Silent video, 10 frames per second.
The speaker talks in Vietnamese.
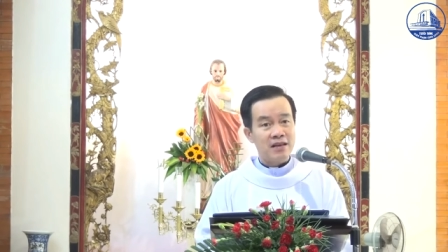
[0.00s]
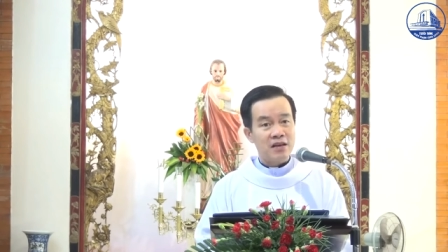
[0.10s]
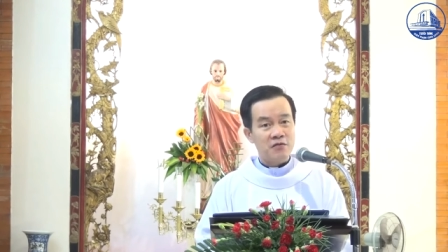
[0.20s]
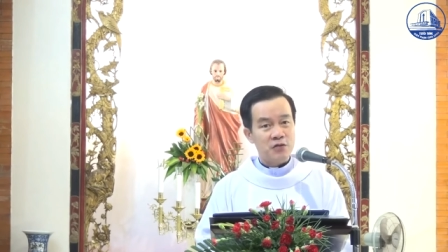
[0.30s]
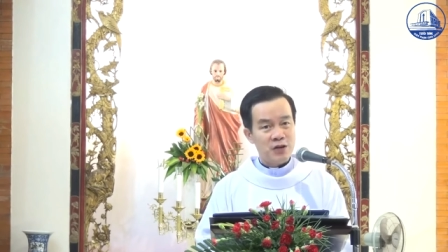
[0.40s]

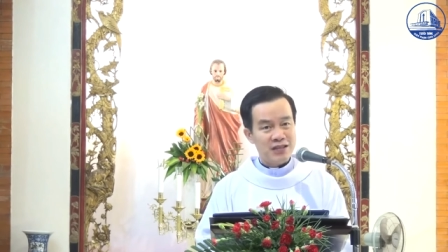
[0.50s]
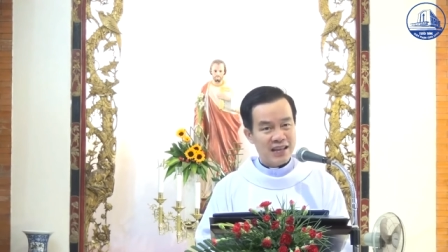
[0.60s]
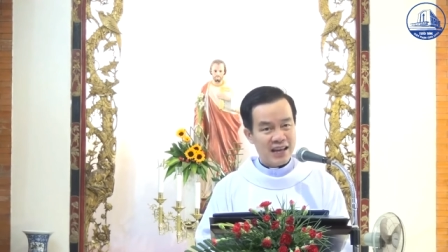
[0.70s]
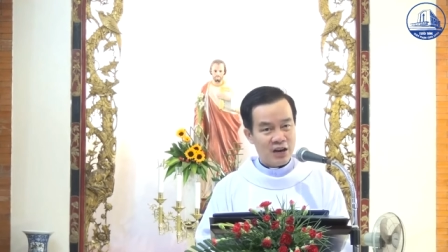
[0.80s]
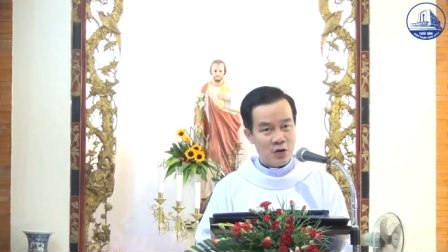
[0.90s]
vua
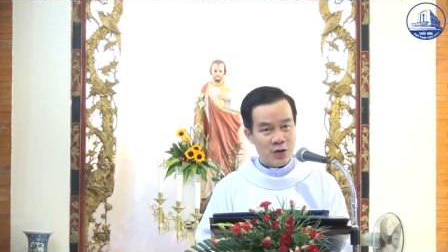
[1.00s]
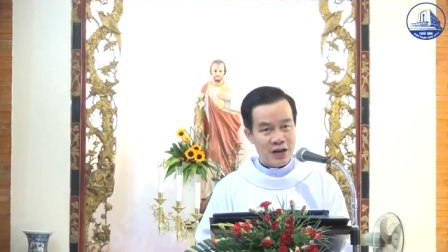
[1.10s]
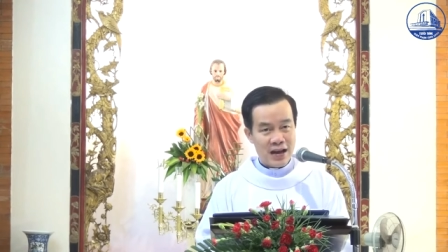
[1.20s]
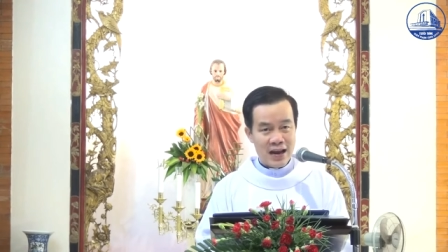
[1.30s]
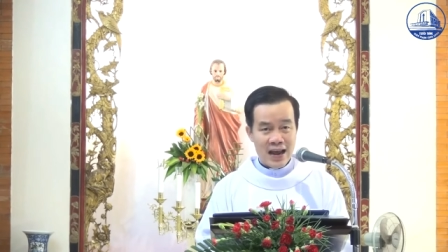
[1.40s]

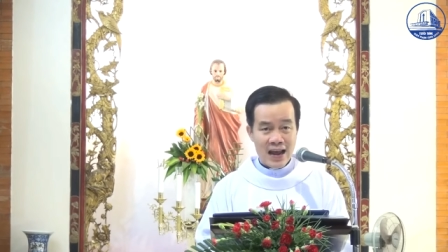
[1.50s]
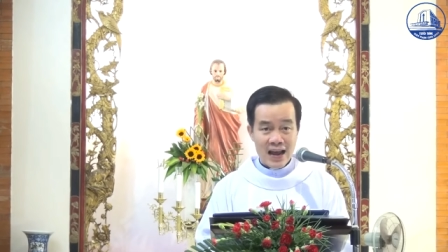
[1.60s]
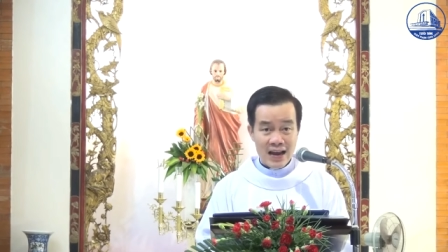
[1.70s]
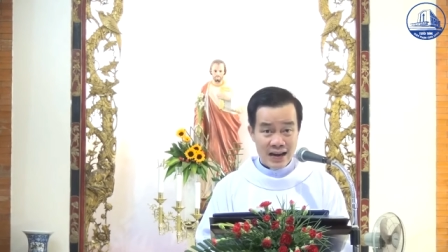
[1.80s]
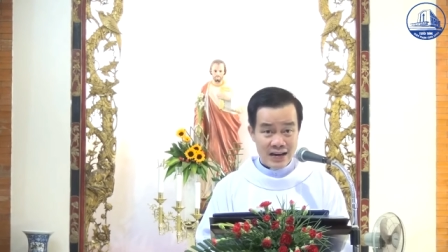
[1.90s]
Zeconia là
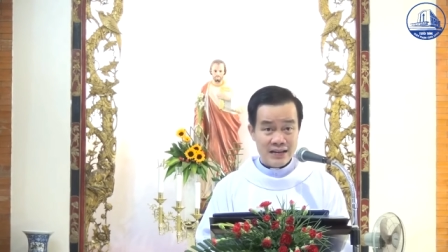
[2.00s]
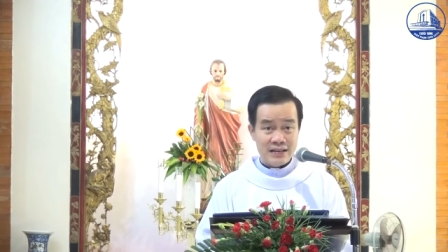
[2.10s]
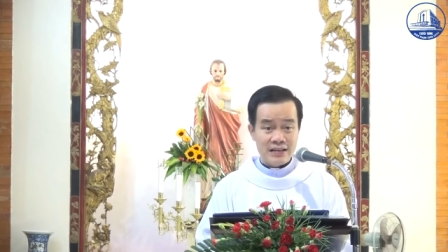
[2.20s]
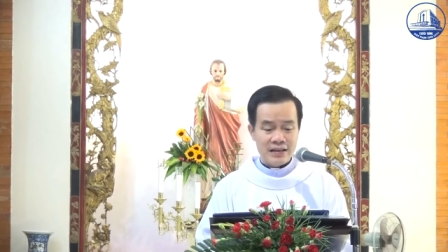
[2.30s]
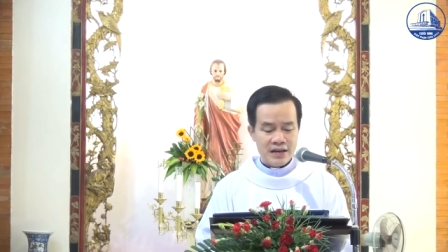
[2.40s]
ai
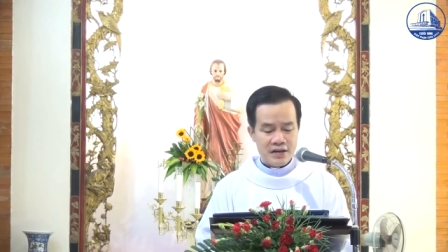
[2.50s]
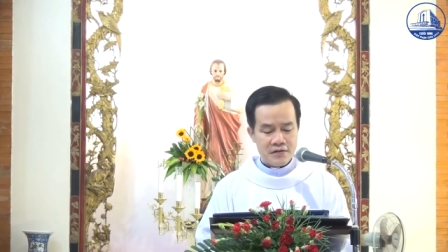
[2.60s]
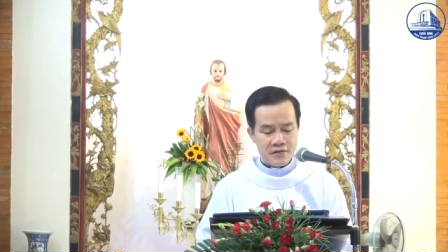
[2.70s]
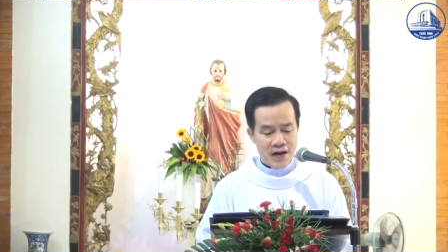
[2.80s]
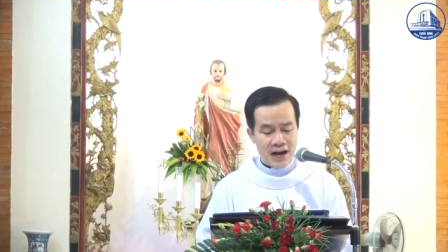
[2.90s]

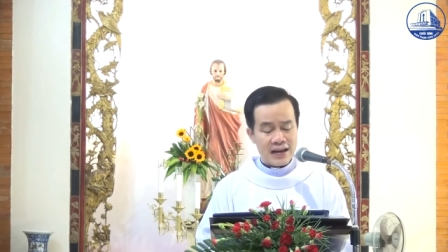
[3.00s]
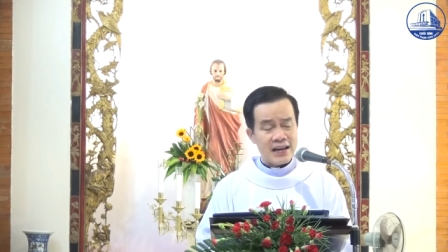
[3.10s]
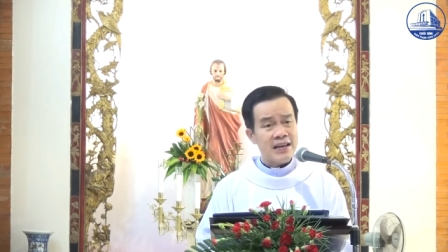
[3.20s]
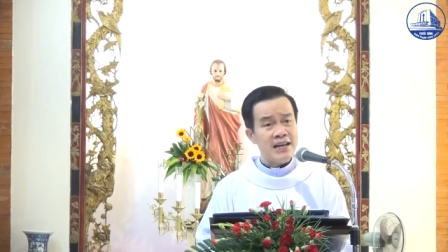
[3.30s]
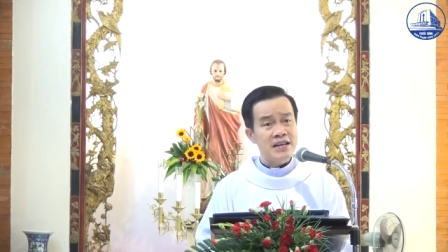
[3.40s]
và cái
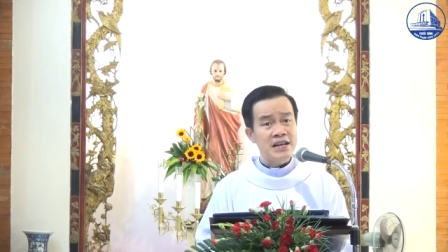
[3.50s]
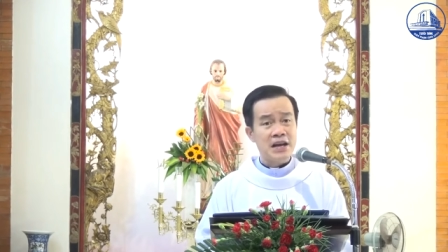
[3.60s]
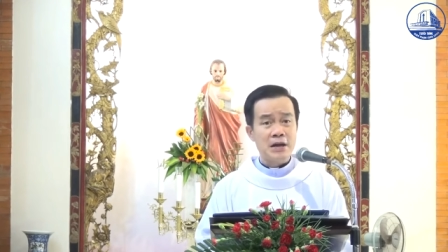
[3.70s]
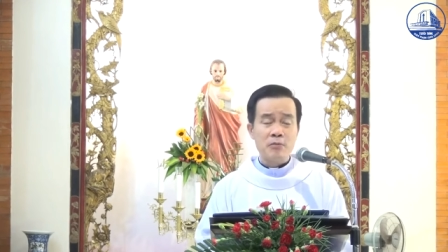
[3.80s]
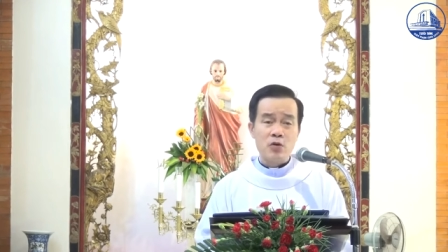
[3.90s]
kinh
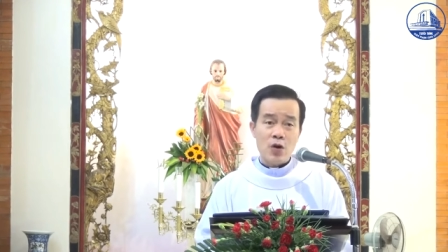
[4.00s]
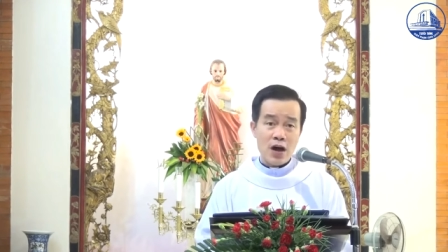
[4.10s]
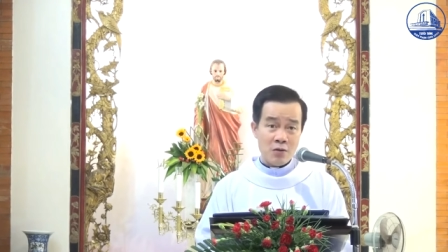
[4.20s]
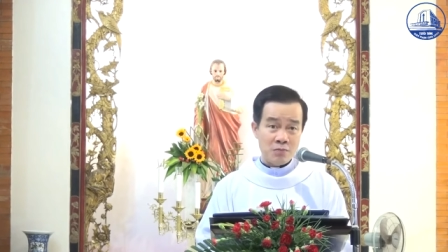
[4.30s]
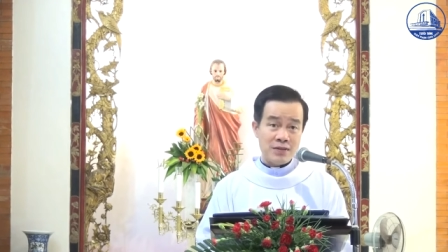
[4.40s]
nghiệm của
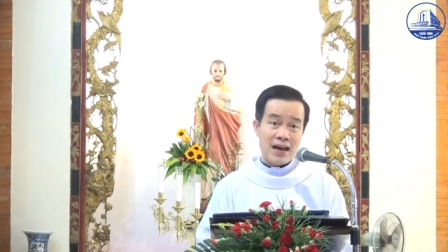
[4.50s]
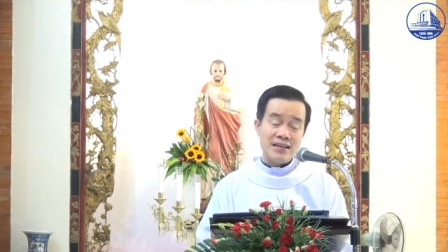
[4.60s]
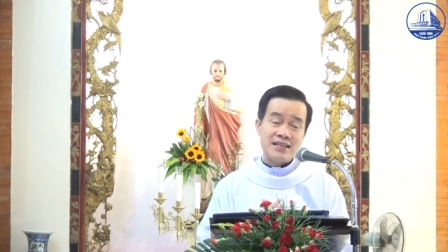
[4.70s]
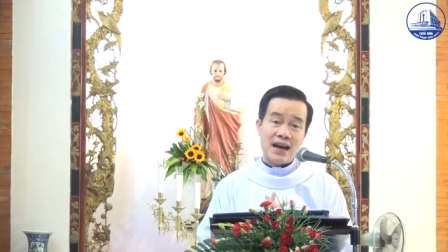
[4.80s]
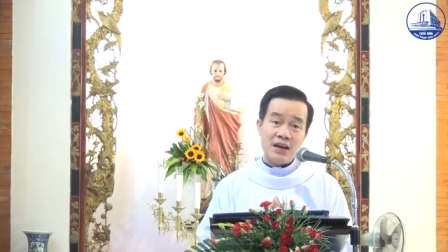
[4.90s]
ông đã
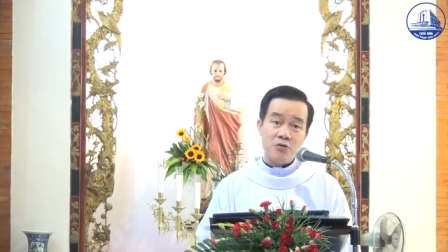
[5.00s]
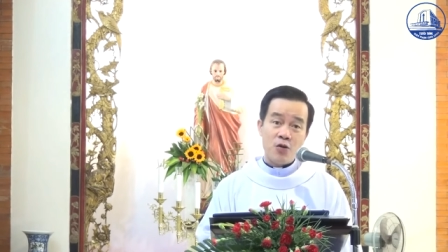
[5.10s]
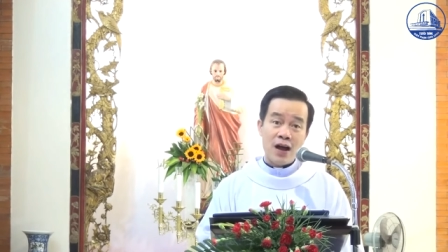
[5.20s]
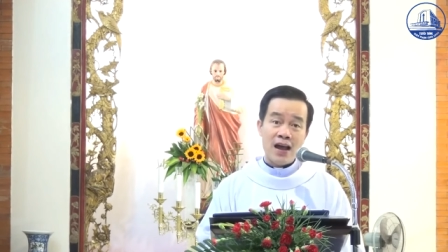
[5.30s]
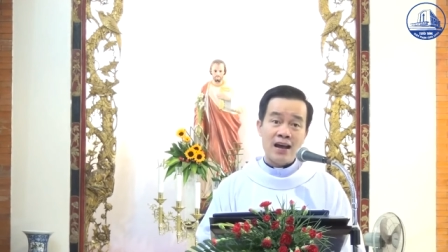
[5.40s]
trải
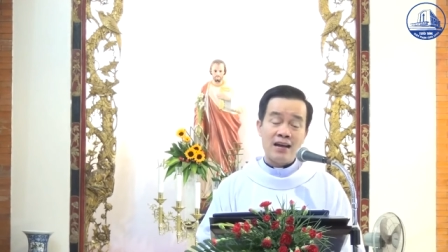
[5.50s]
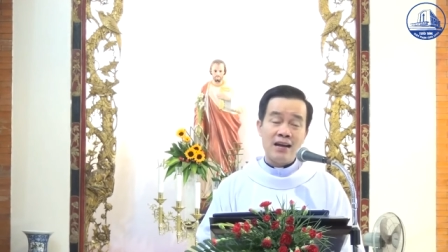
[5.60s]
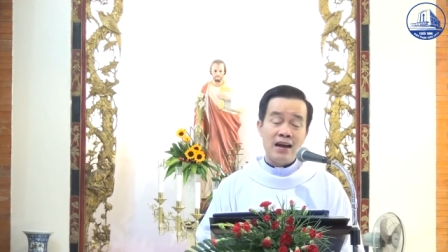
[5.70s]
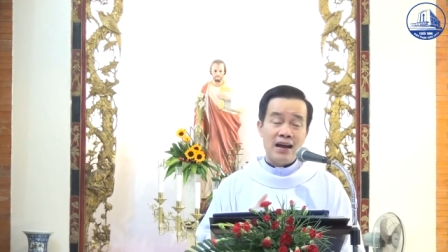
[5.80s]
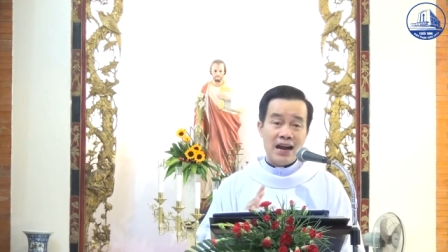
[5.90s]
qua
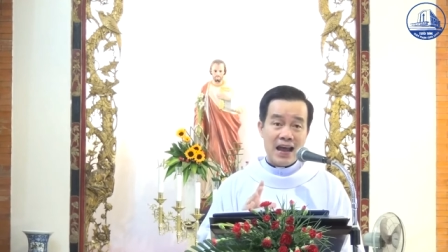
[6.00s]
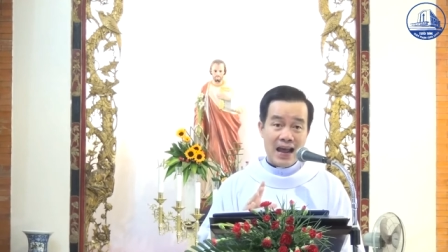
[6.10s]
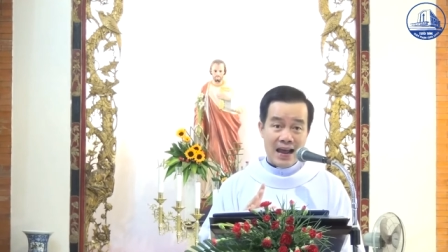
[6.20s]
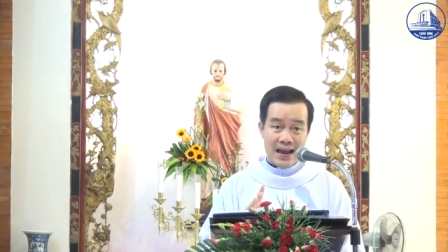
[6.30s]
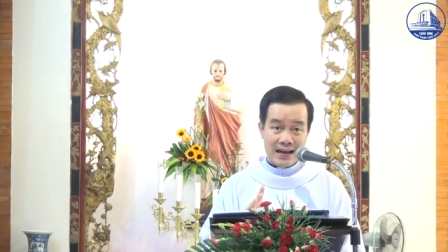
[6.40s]

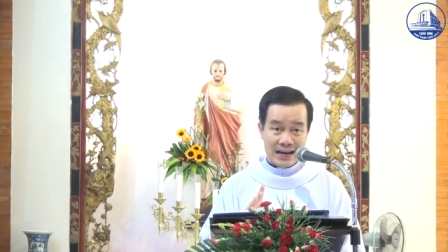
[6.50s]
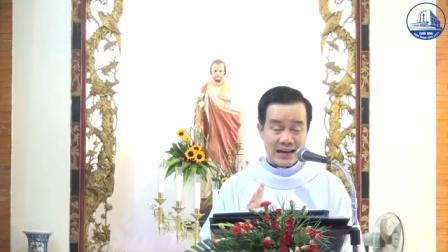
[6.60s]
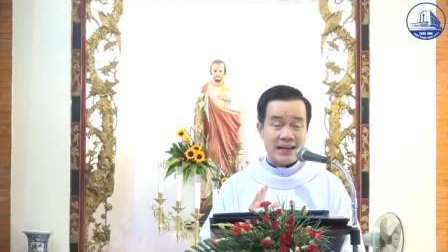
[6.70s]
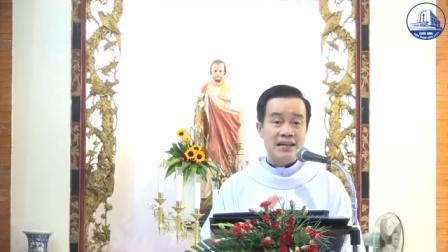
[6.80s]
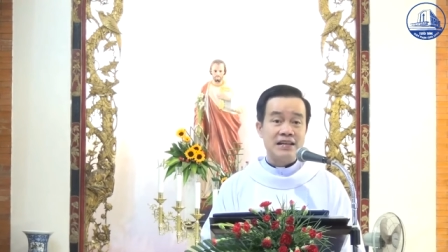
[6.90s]
là cái
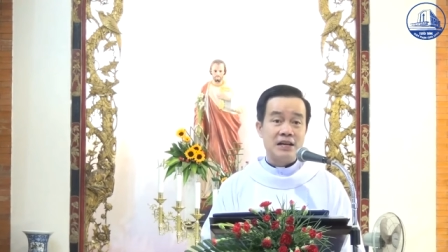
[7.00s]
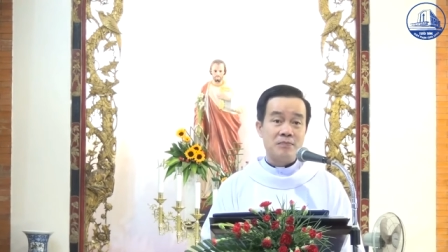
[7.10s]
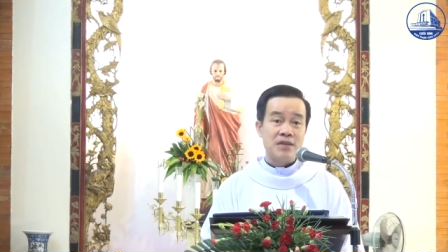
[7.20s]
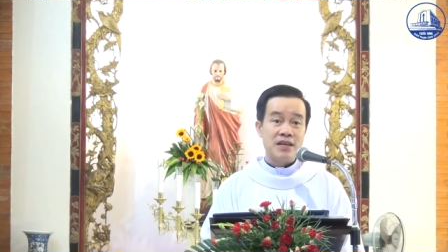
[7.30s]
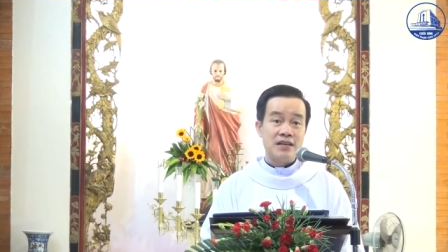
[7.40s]
kinh
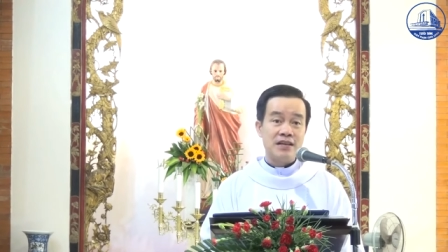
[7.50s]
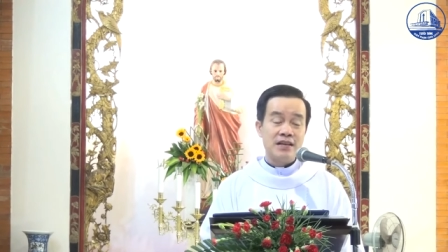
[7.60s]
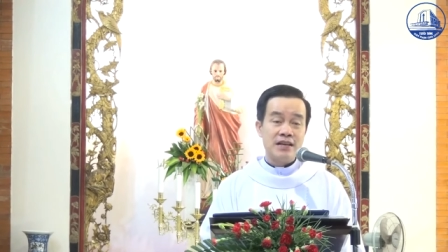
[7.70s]
nghiệm gì